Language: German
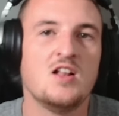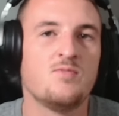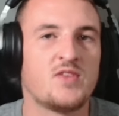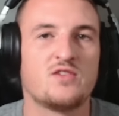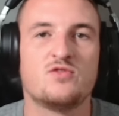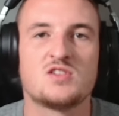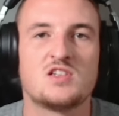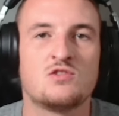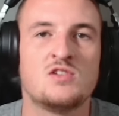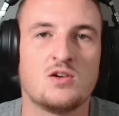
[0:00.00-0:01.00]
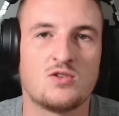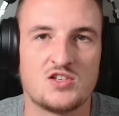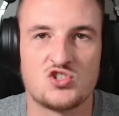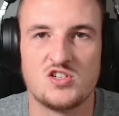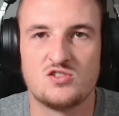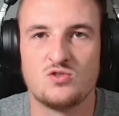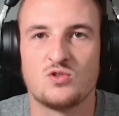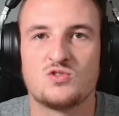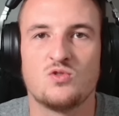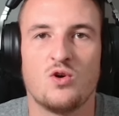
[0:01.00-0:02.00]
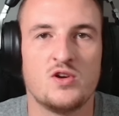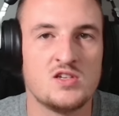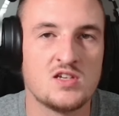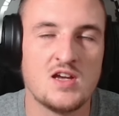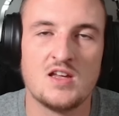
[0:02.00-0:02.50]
dann führt das natürlich auch ganz schnell zurück zu euch.